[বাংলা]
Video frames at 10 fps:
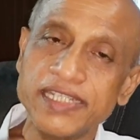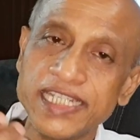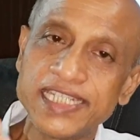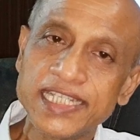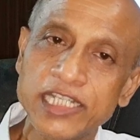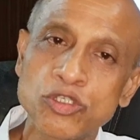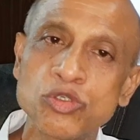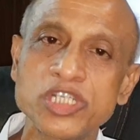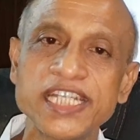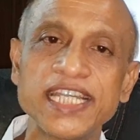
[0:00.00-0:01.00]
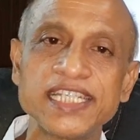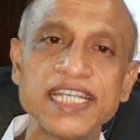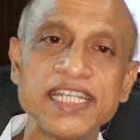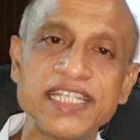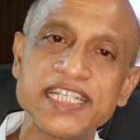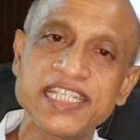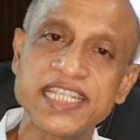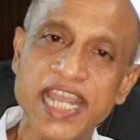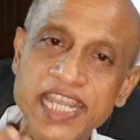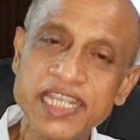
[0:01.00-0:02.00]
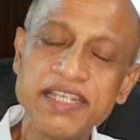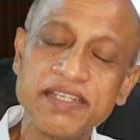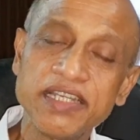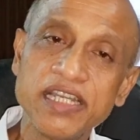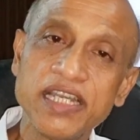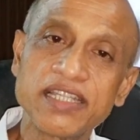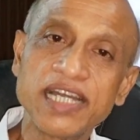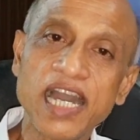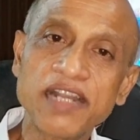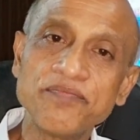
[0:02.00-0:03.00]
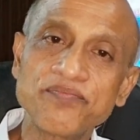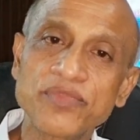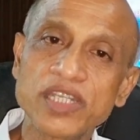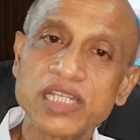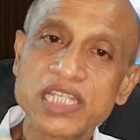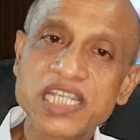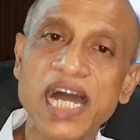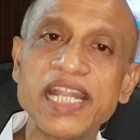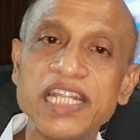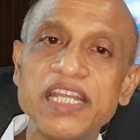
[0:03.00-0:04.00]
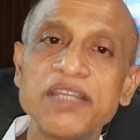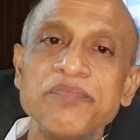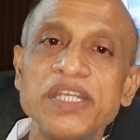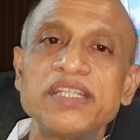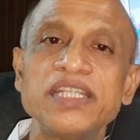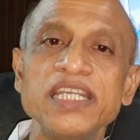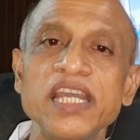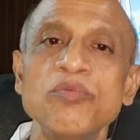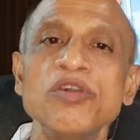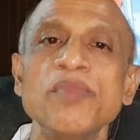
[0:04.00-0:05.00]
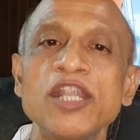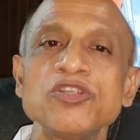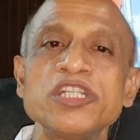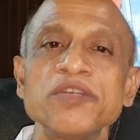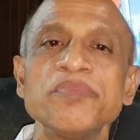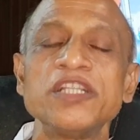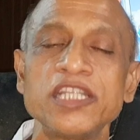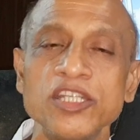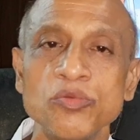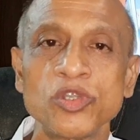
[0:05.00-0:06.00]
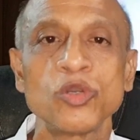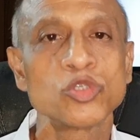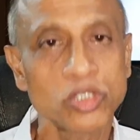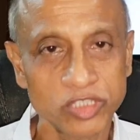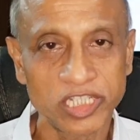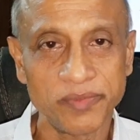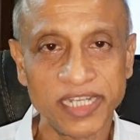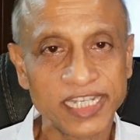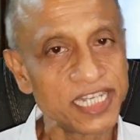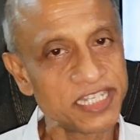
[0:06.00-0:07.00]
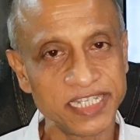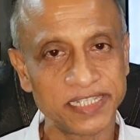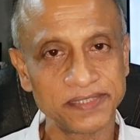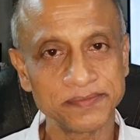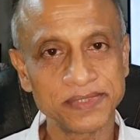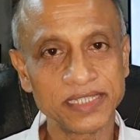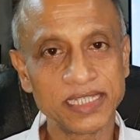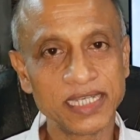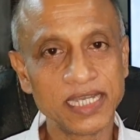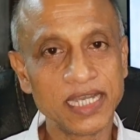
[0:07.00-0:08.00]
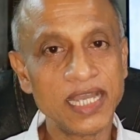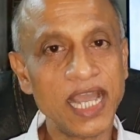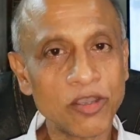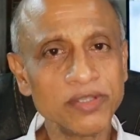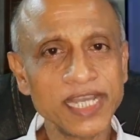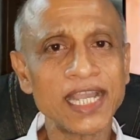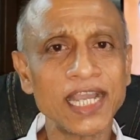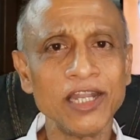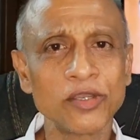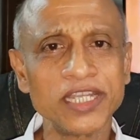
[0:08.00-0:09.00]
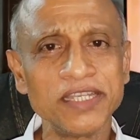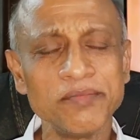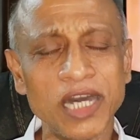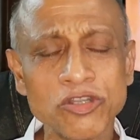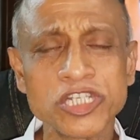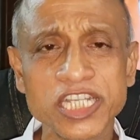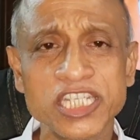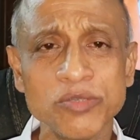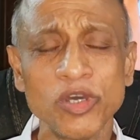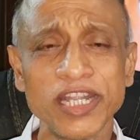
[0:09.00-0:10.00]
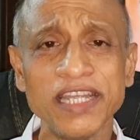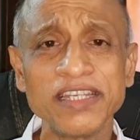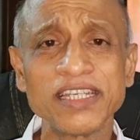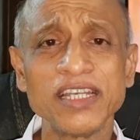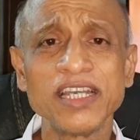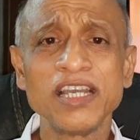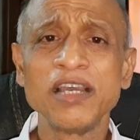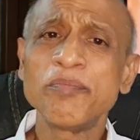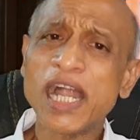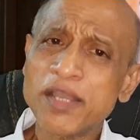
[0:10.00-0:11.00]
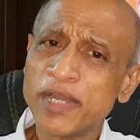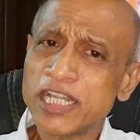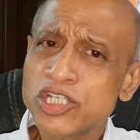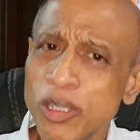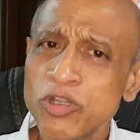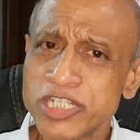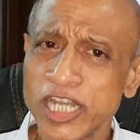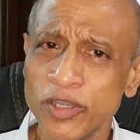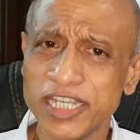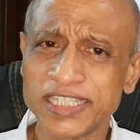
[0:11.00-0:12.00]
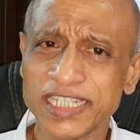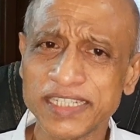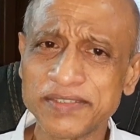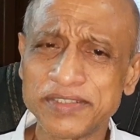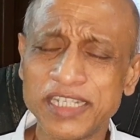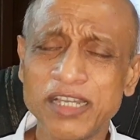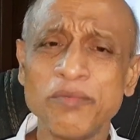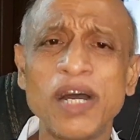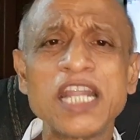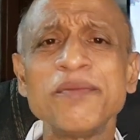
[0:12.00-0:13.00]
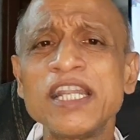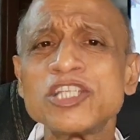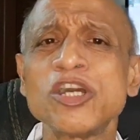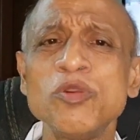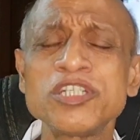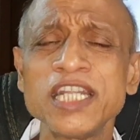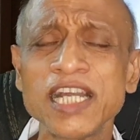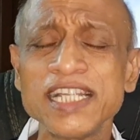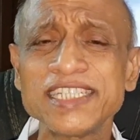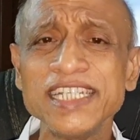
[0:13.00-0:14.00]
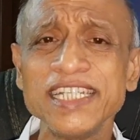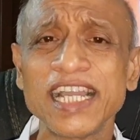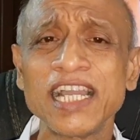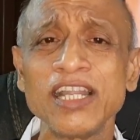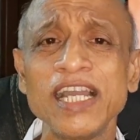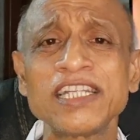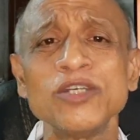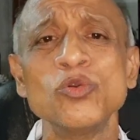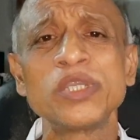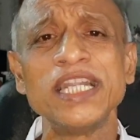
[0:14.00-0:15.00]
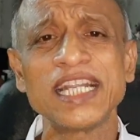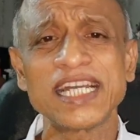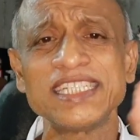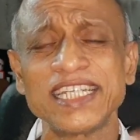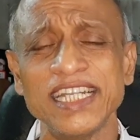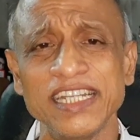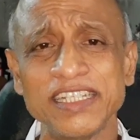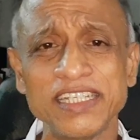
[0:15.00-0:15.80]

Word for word: নিজে যেটুকু শিখেছেন ঠিক সেই তার শারীরিক বৃত্তি এবং মানসিক বৃত্তির উপরে ঔষধ দেবেন এটা ঠিক এখন দেখা গেল কি মানুষের জীবনে পারিবারিক সমস্যা হয়েছে পারিবারিক সমস্যার কাছে দেখা গেল একটা উকিলের কাছে গেলেন